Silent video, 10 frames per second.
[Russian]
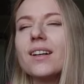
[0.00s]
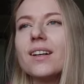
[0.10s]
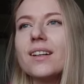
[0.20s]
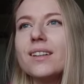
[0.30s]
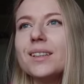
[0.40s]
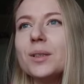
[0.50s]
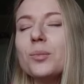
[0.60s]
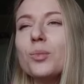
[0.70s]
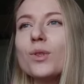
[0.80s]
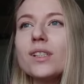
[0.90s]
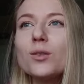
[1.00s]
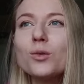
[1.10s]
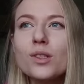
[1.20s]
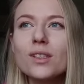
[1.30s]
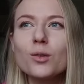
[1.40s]
А, после
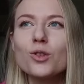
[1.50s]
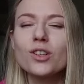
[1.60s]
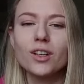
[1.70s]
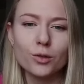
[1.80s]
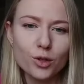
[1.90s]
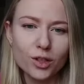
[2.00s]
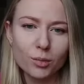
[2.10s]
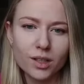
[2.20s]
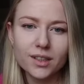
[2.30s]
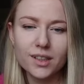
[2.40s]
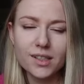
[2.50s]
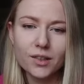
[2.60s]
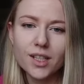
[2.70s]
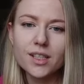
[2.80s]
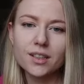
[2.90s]
курса очень хорошая обратная
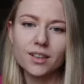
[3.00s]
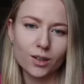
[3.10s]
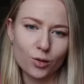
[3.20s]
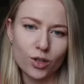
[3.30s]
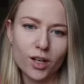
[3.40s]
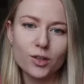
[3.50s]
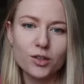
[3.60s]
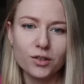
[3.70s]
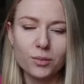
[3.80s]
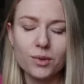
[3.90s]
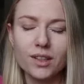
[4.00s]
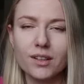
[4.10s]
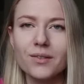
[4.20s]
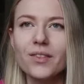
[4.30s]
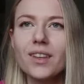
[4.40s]
связь от окружающего
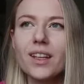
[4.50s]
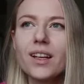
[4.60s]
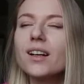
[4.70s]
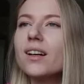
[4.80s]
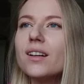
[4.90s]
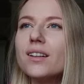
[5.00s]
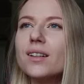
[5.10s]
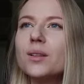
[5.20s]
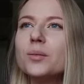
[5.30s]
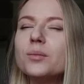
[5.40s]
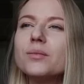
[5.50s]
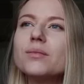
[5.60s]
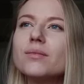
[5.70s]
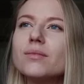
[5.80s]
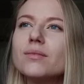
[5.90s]
мира. А,
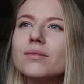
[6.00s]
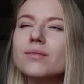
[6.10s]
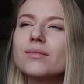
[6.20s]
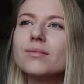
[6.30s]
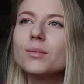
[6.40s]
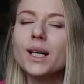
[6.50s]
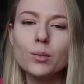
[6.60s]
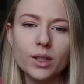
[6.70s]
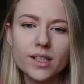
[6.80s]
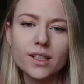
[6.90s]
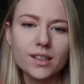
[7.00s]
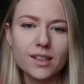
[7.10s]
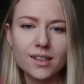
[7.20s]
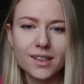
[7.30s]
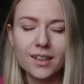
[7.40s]
мои близкие
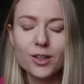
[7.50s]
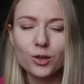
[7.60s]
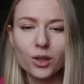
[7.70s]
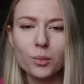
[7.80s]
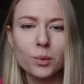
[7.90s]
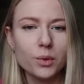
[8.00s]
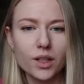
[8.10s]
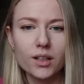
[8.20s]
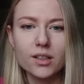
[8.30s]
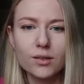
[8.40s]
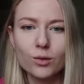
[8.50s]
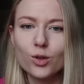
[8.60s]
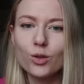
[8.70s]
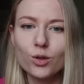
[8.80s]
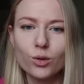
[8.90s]
сказали, что я поменялась в
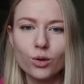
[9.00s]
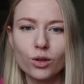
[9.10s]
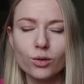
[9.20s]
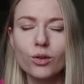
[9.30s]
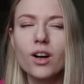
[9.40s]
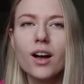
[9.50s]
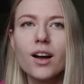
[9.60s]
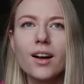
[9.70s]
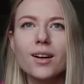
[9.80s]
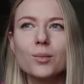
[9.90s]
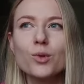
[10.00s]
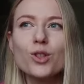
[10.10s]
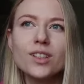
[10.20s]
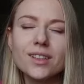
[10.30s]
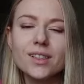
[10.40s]
лучшую сторону.
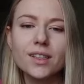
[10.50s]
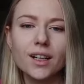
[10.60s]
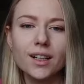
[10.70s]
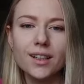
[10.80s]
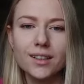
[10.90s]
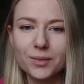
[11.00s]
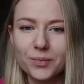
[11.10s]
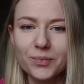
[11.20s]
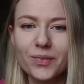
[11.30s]
Мужчины стали